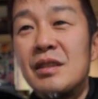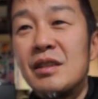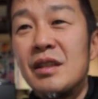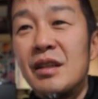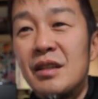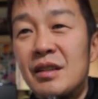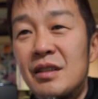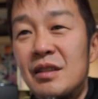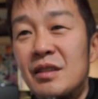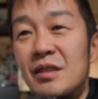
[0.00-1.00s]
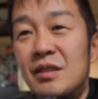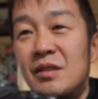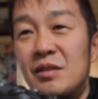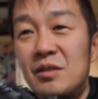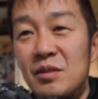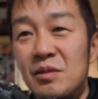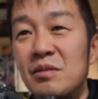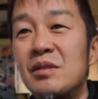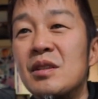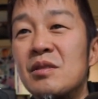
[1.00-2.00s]
じがす
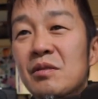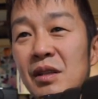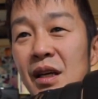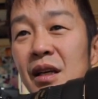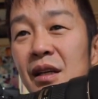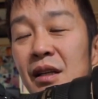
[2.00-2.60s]
るんですよね、